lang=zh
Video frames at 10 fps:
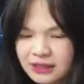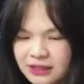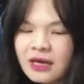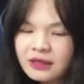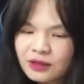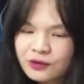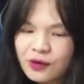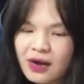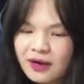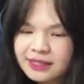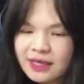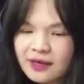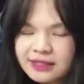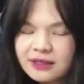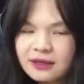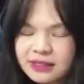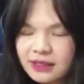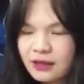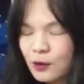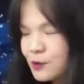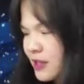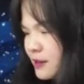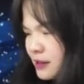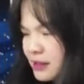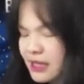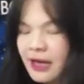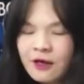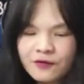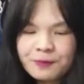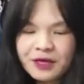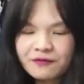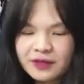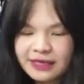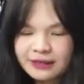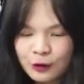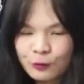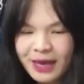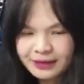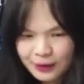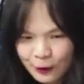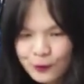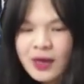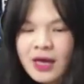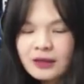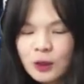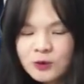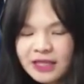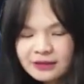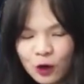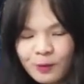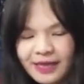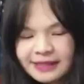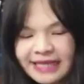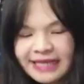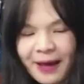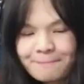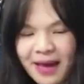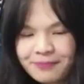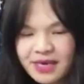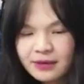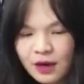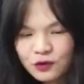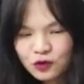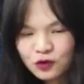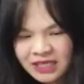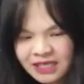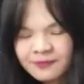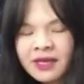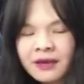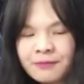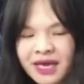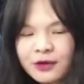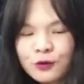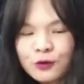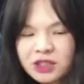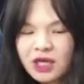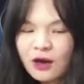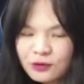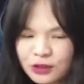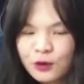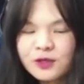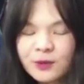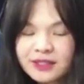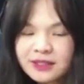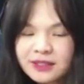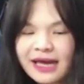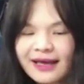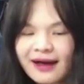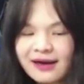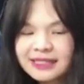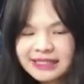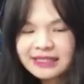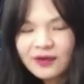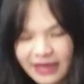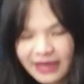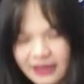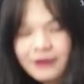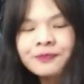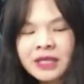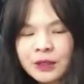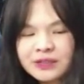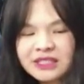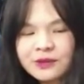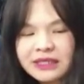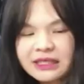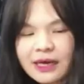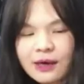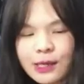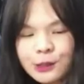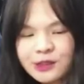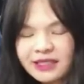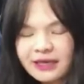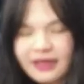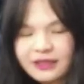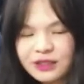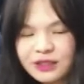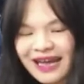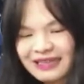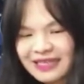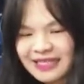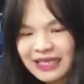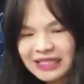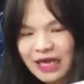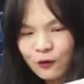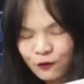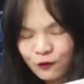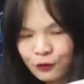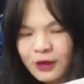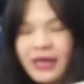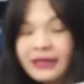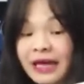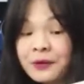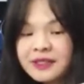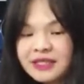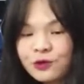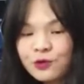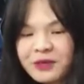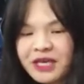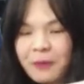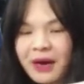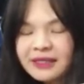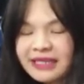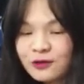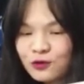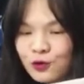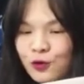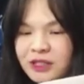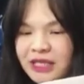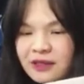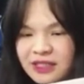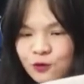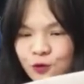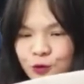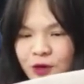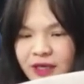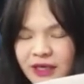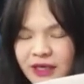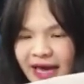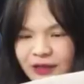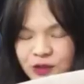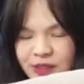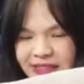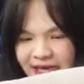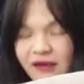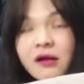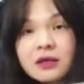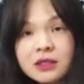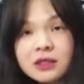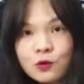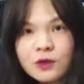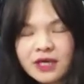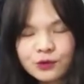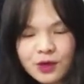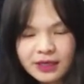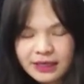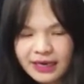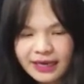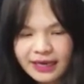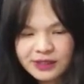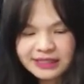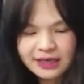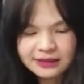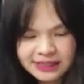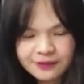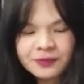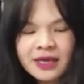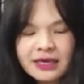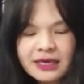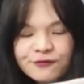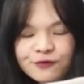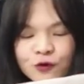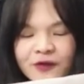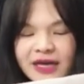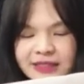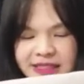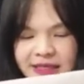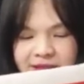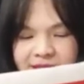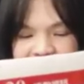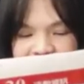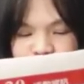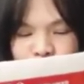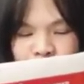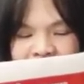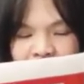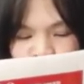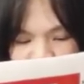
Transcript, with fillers: 科都有好消息哦。今天工商经济分别放在头版头，工商头版下半版面告诉您，美股超牛，因为圣诞行情要来了。有机会缔造二十年来最大年限涨幅。台湾十一月 PMI 加速扩张，十五月以来最强，十五个月以来最强劲。新复发前进青浦造